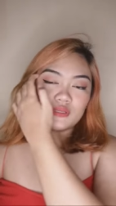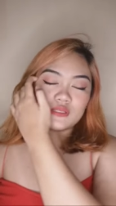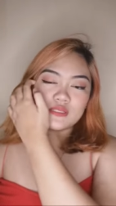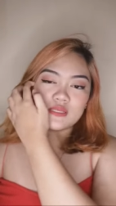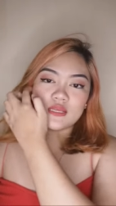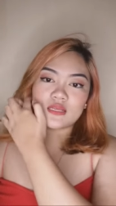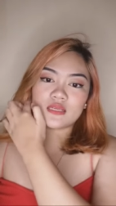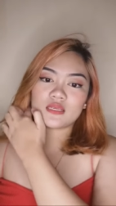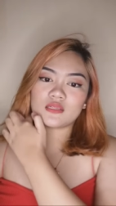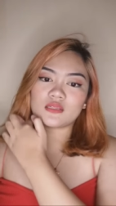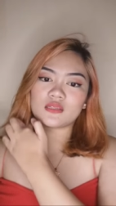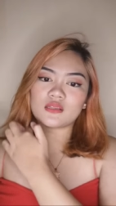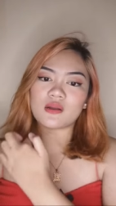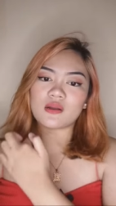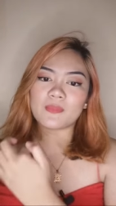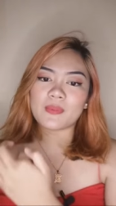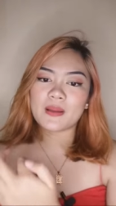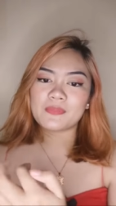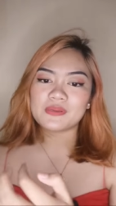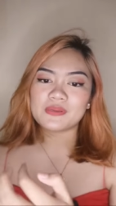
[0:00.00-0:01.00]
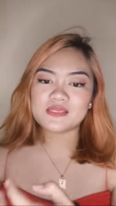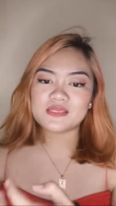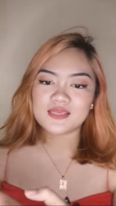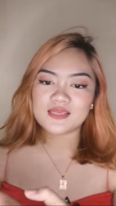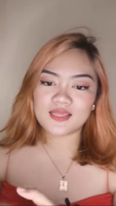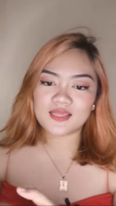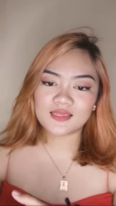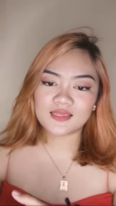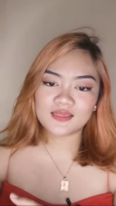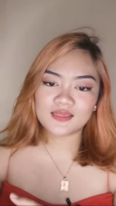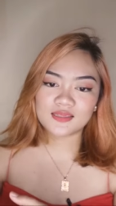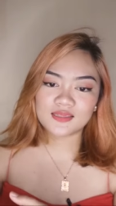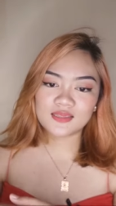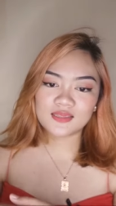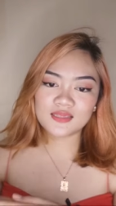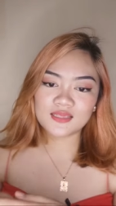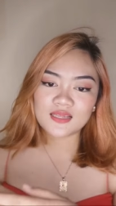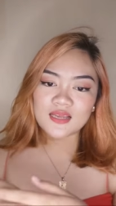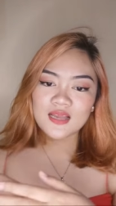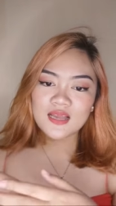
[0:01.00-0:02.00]
Kasi hindi kita napapansin.
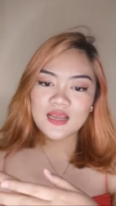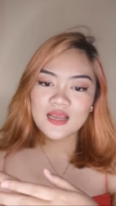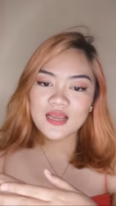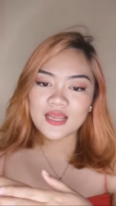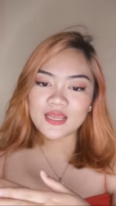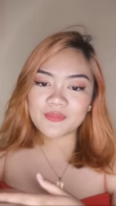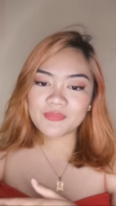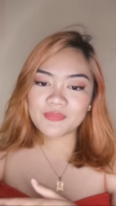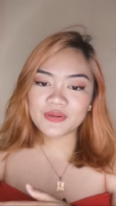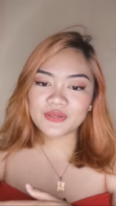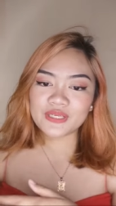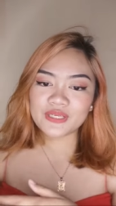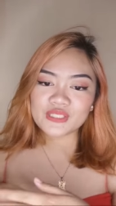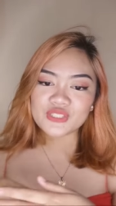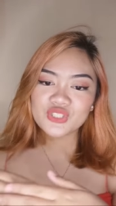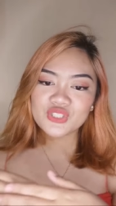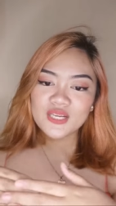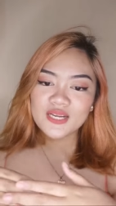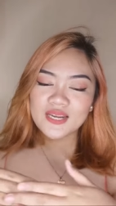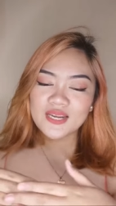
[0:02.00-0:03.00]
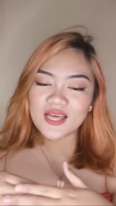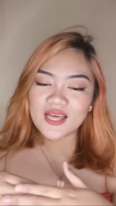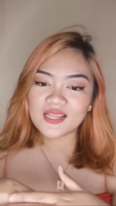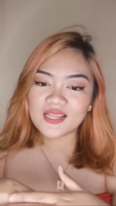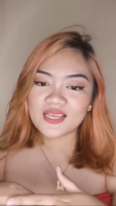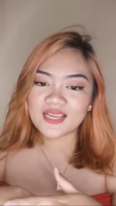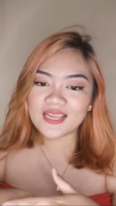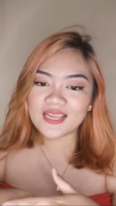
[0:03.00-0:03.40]
Hi, Maria Janela